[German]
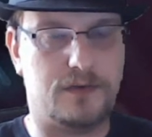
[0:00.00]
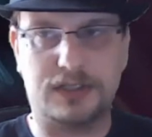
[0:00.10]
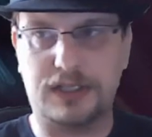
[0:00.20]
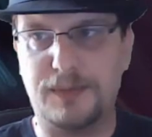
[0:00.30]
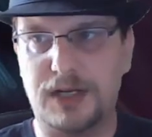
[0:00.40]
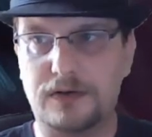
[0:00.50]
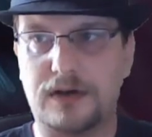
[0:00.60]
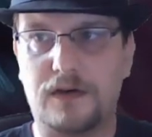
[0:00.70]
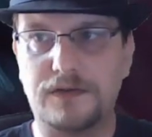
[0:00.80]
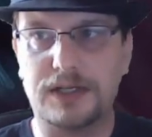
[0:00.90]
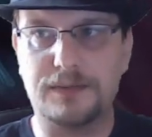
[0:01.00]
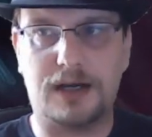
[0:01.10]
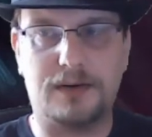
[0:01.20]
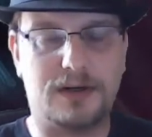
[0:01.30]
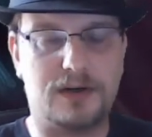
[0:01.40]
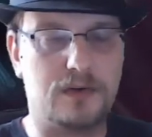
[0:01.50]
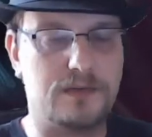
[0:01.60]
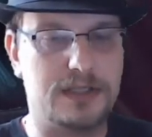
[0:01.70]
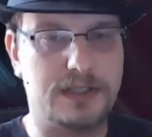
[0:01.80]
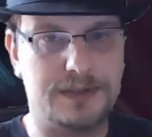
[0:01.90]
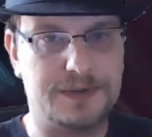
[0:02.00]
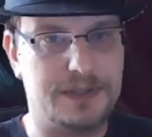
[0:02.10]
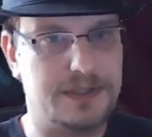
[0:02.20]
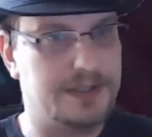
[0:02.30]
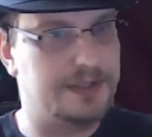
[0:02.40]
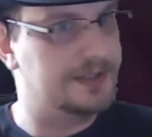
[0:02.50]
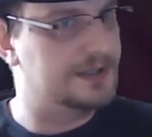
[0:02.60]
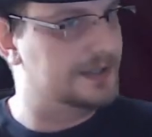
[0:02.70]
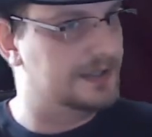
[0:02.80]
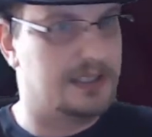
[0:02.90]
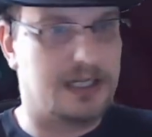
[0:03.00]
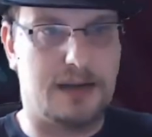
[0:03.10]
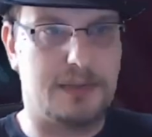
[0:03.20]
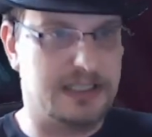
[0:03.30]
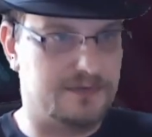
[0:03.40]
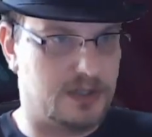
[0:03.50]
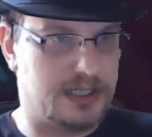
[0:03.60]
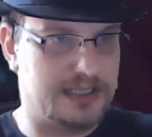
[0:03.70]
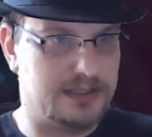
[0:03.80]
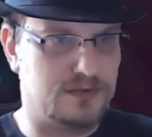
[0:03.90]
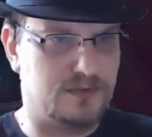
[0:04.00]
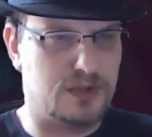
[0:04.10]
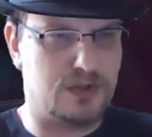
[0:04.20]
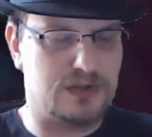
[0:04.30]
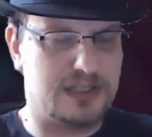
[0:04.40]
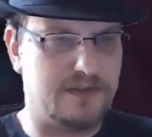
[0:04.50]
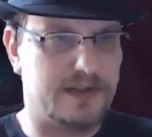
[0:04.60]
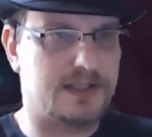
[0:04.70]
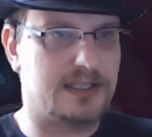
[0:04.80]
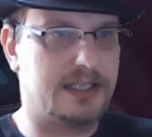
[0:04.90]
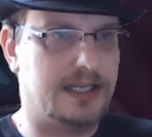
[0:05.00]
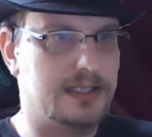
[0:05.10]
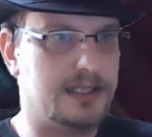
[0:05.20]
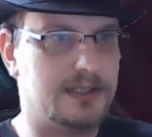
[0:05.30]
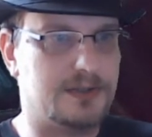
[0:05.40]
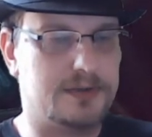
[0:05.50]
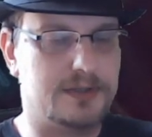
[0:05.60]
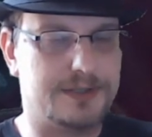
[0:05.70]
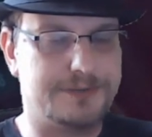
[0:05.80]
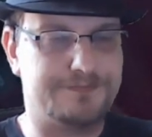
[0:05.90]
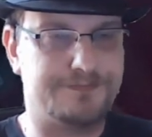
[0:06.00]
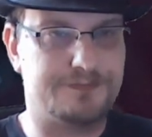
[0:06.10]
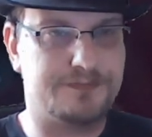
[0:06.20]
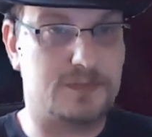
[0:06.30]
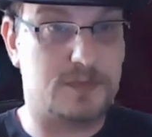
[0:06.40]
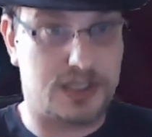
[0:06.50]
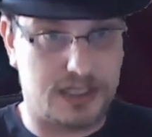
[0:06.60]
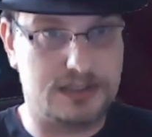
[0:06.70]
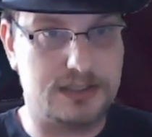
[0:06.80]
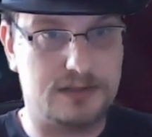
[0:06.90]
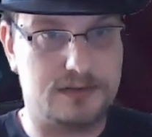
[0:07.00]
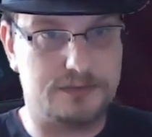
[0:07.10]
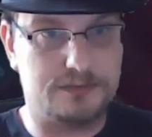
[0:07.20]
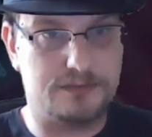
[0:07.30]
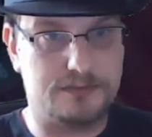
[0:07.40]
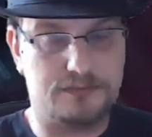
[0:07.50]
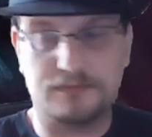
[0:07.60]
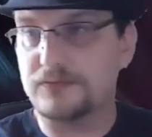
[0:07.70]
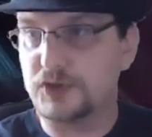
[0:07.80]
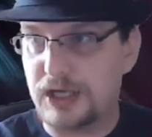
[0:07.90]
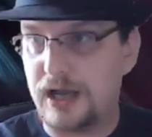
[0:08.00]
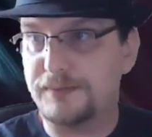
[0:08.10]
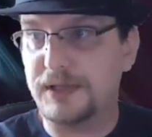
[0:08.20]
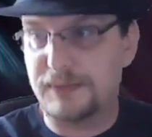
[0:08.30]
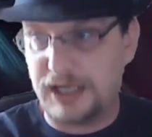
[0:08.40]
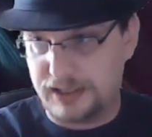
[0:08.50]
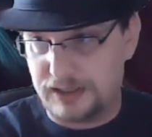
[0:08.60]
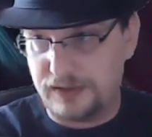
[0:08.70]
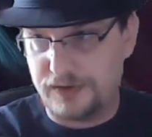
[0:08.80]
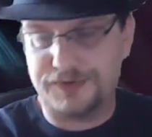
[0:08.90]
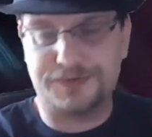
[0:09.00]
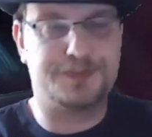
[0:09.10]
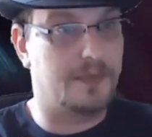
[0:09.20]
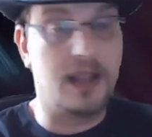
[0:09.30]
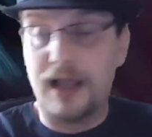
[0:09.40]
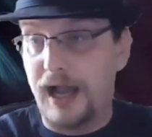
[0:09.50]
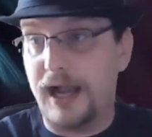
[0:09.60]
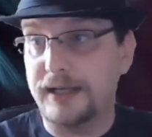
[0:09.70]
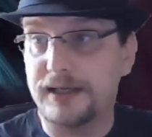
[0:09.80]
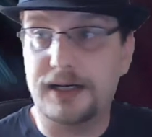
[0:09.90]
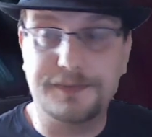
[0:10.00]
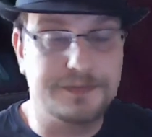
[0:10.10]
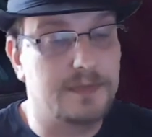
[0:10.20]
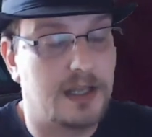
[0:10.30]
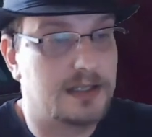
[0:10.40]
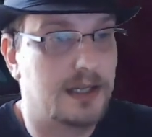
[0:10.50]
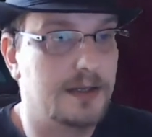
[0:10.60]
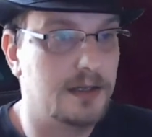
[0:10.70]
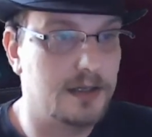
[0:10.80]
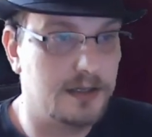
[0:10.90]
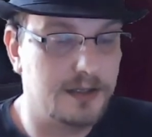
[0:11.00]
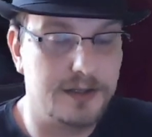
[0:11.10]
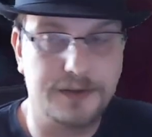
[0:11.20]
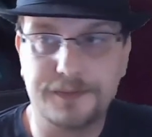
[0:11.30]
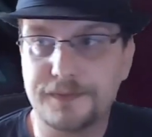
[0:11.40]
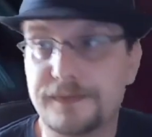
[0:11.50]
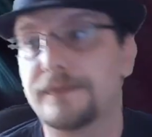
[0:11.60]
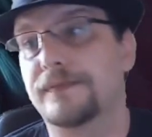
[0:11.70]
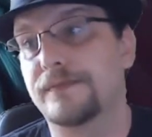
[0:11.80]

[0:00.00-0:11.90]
wollte Ermittlungen aufnehmen, aber irgendwie kam er nicht voran und wurde auch teilweise daran gehindert und ähm, Shelly starb im Krankenhaus. Ein Jahr nach den ähm,